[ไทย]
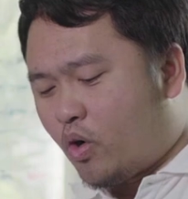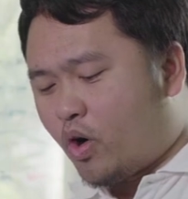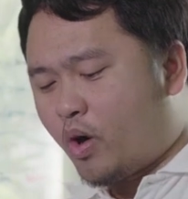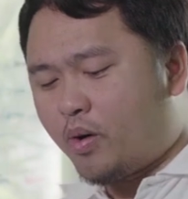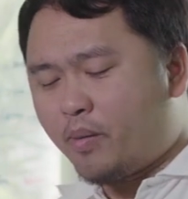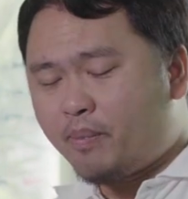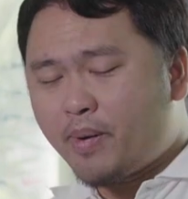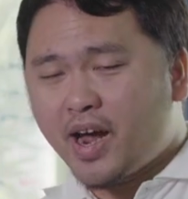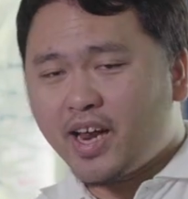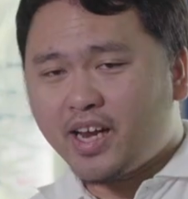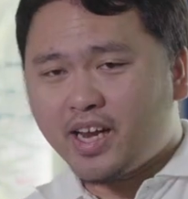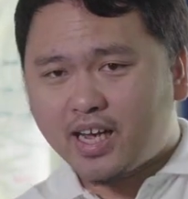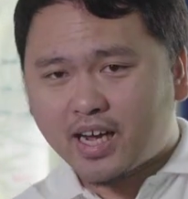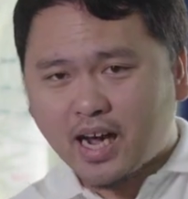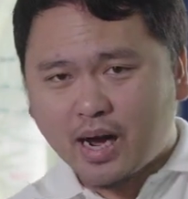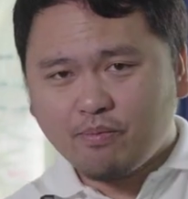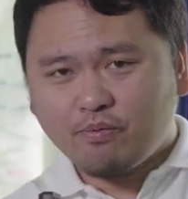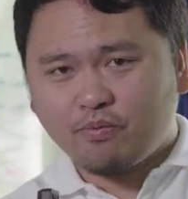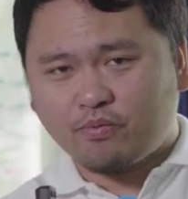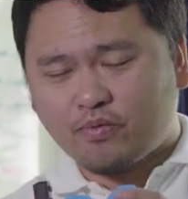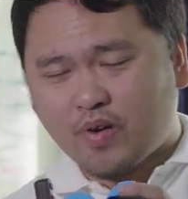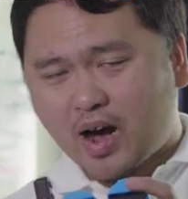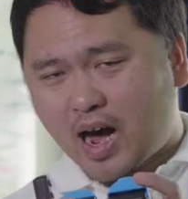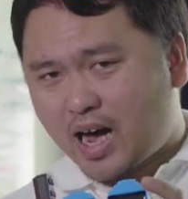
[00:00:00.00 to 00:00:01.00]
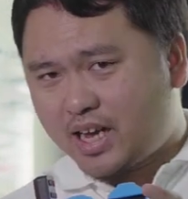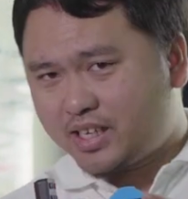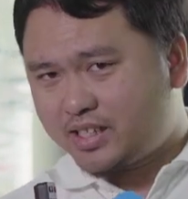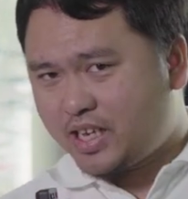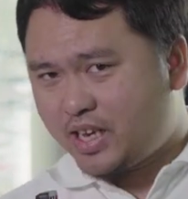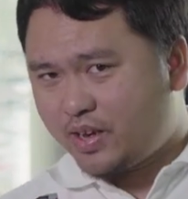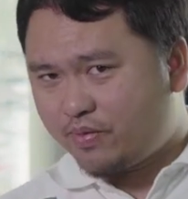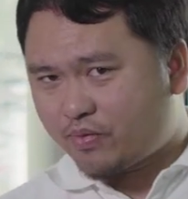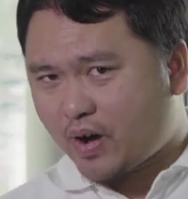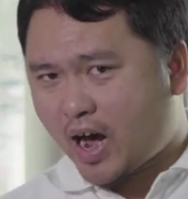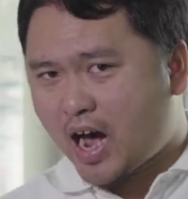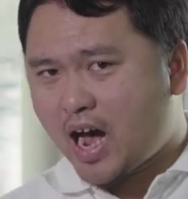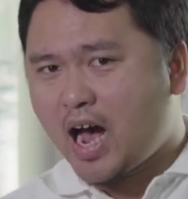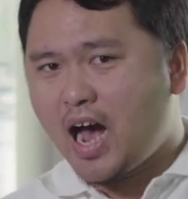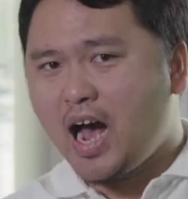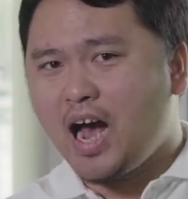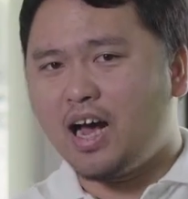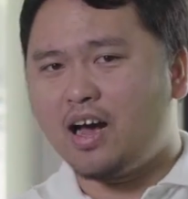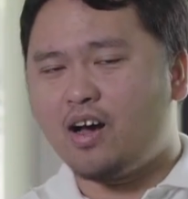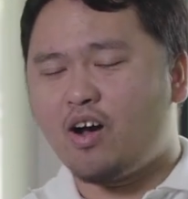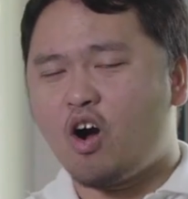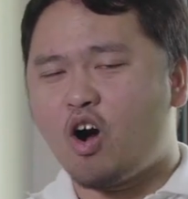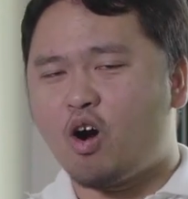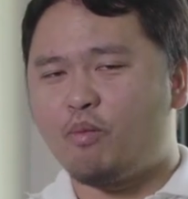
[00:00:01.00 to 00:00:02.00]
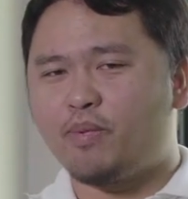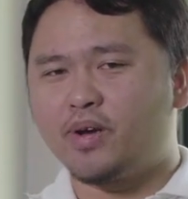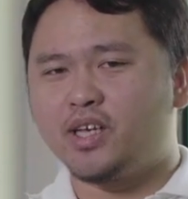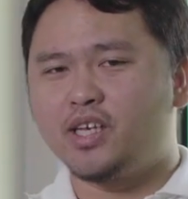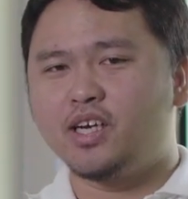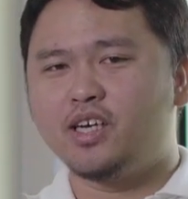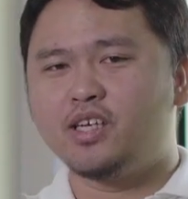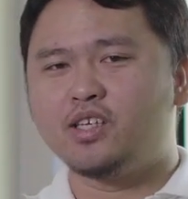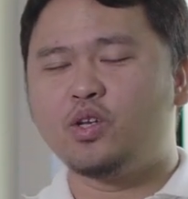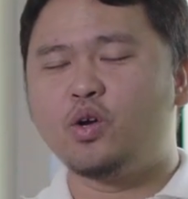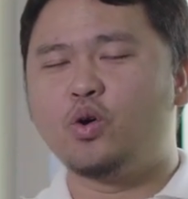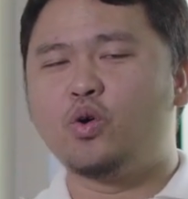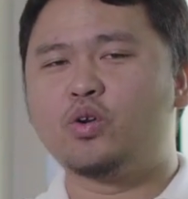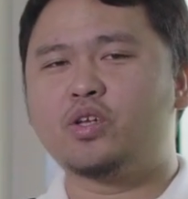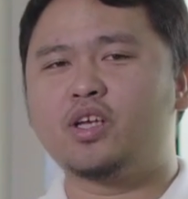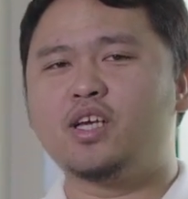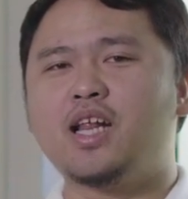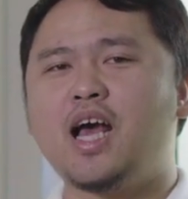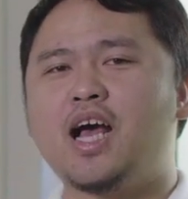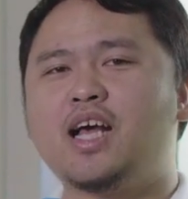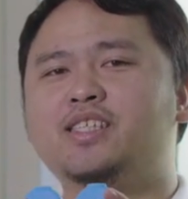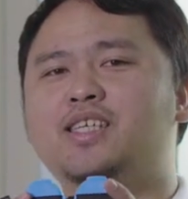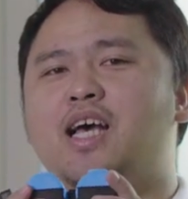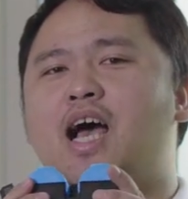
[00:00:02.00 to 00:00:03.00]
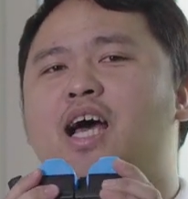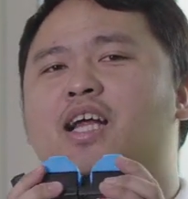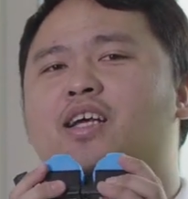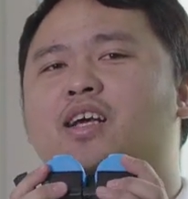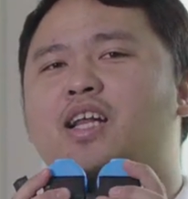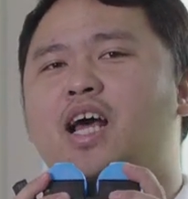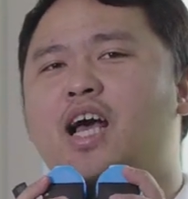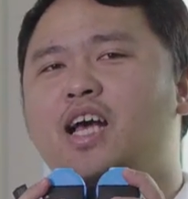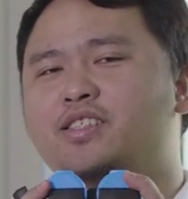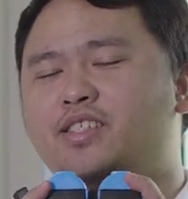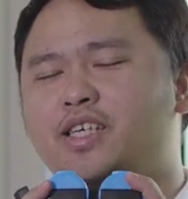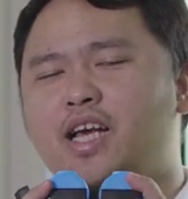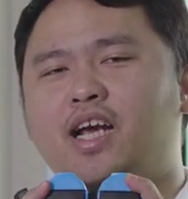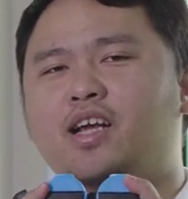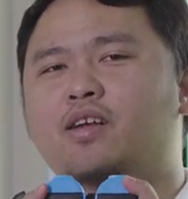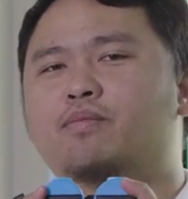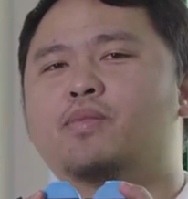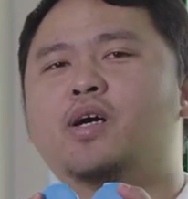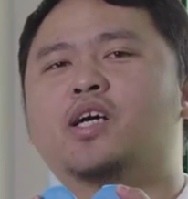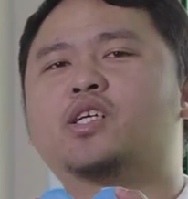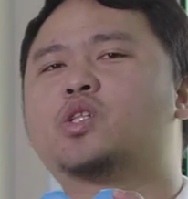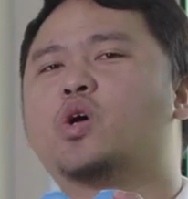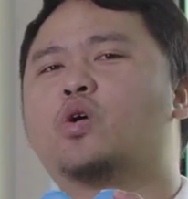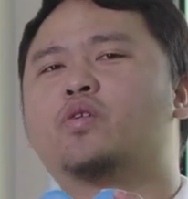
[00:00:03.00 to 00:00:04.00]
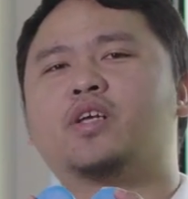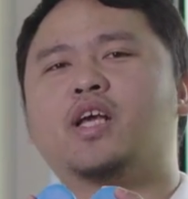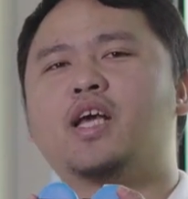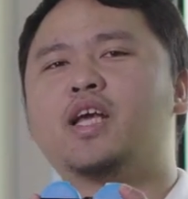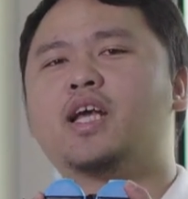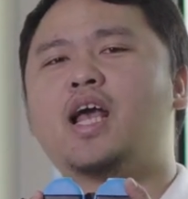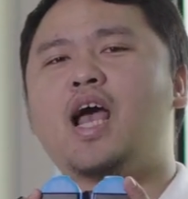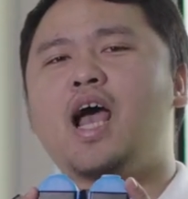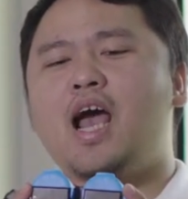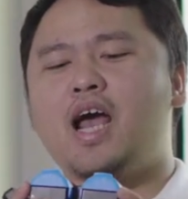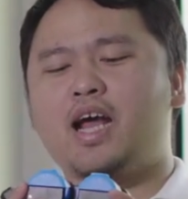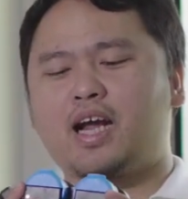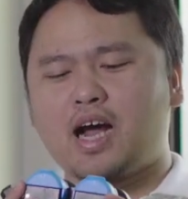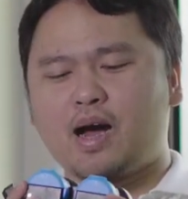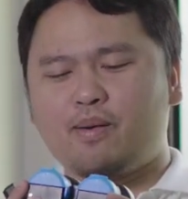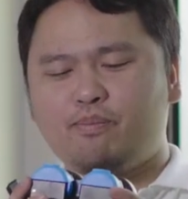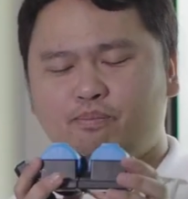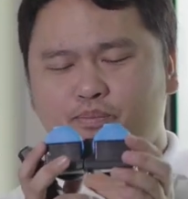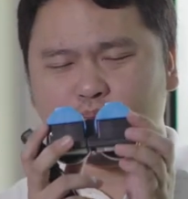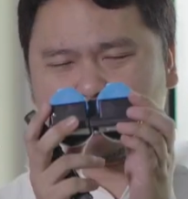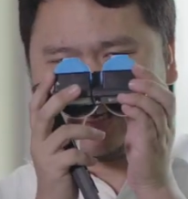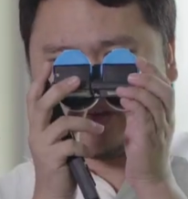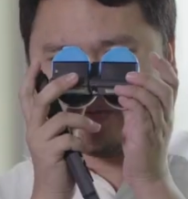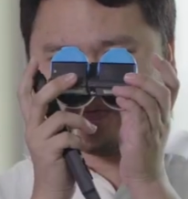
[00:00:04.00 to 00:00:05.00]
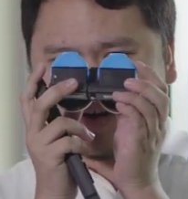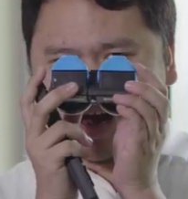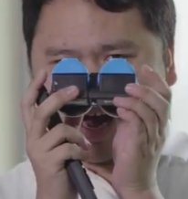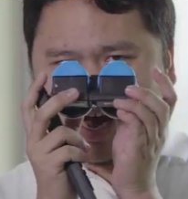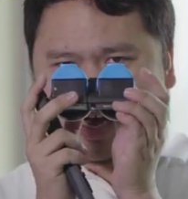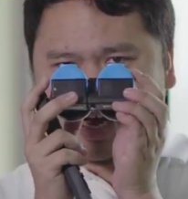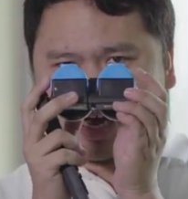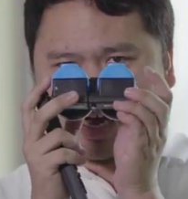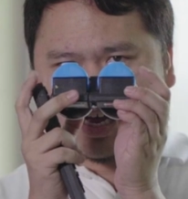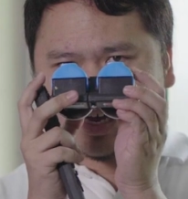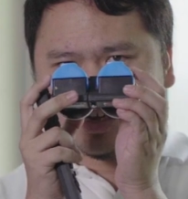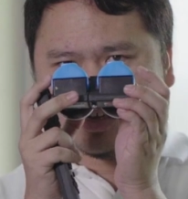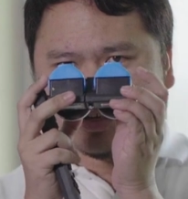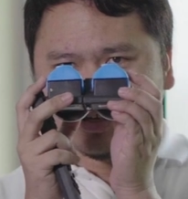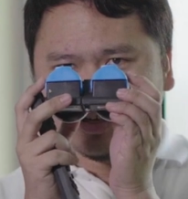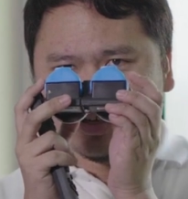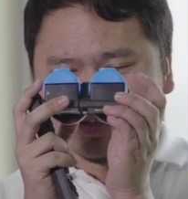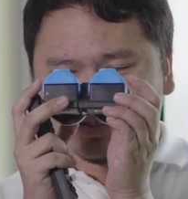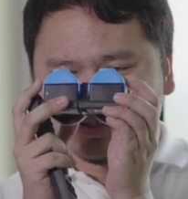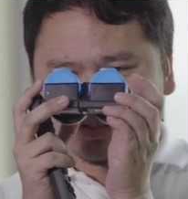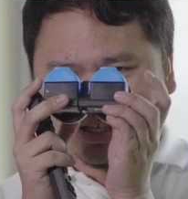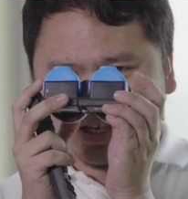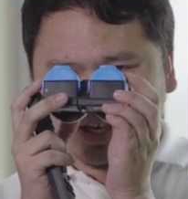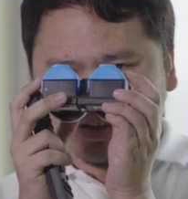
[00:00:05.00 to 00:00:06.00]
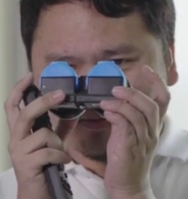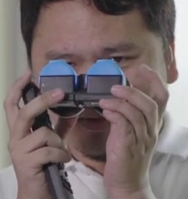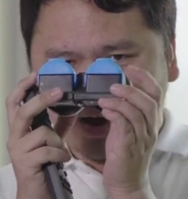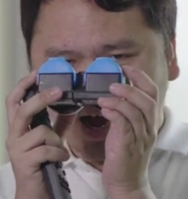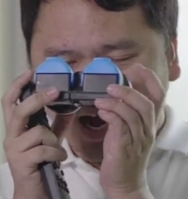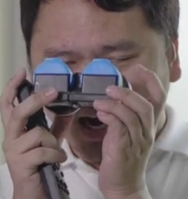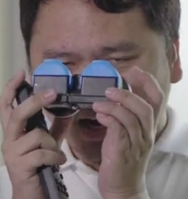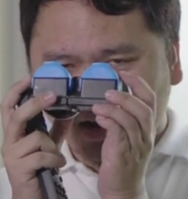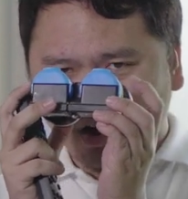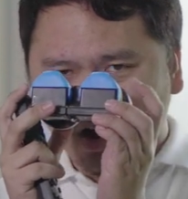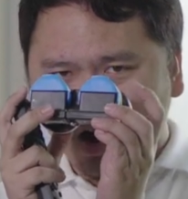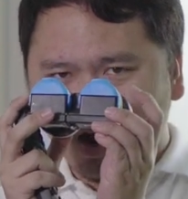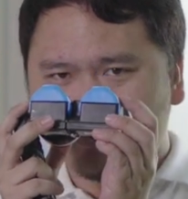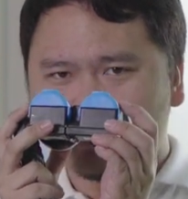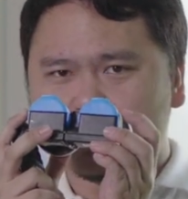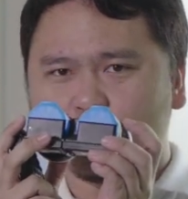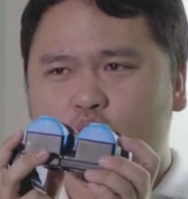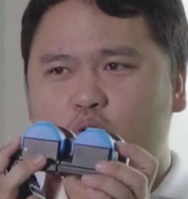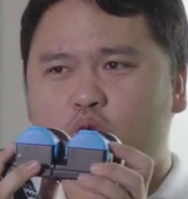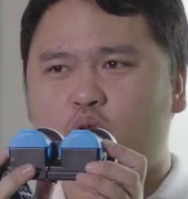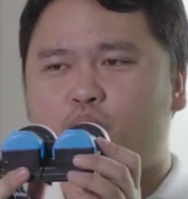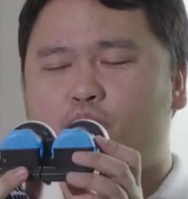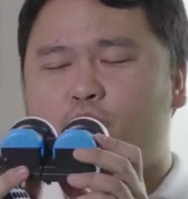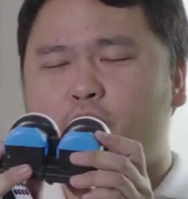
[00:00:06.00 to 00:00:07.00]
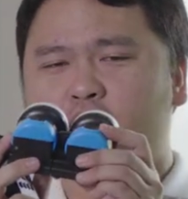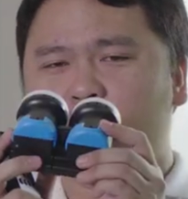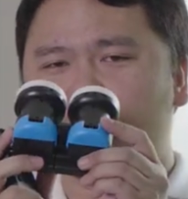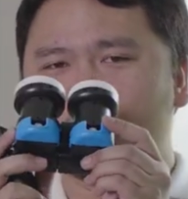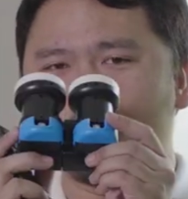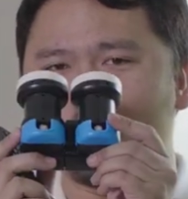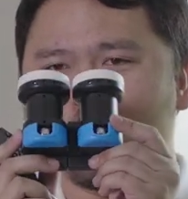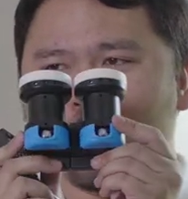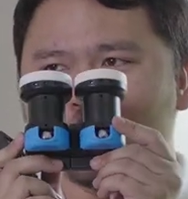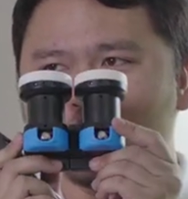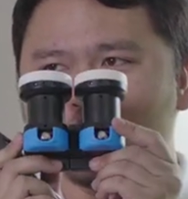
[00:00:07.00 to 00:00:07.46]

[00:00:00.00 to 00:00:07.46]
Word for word: หัวประเภทนี้ครับฝาสีฟ้า ออกไปยืนดูที่หน้าจานก็ได้เช็ค เบื้องต้นง่ายๆครับ มีฝาสีฟ้าครอบอยู่ เป็นหัว